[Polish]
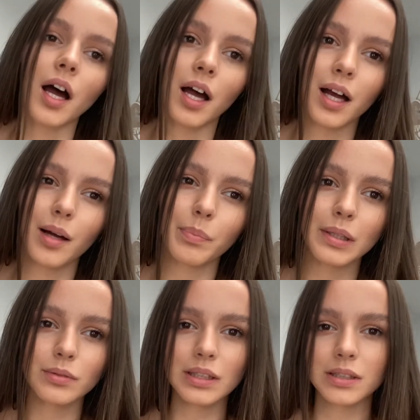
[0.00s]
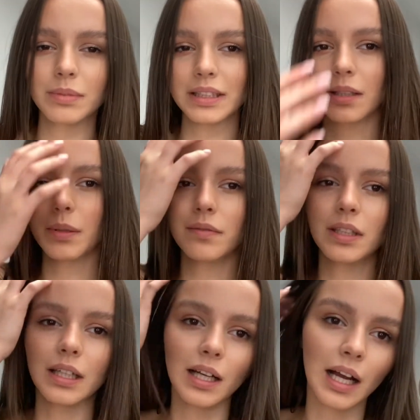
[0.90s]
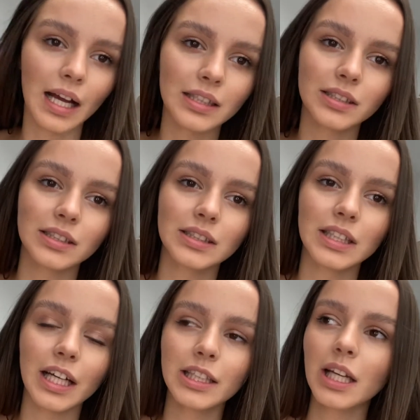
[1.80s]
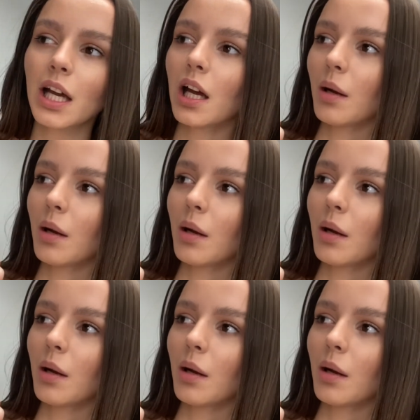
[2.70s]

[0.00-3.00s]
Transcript: A planuję sobie tak naprawdę każdy dzień,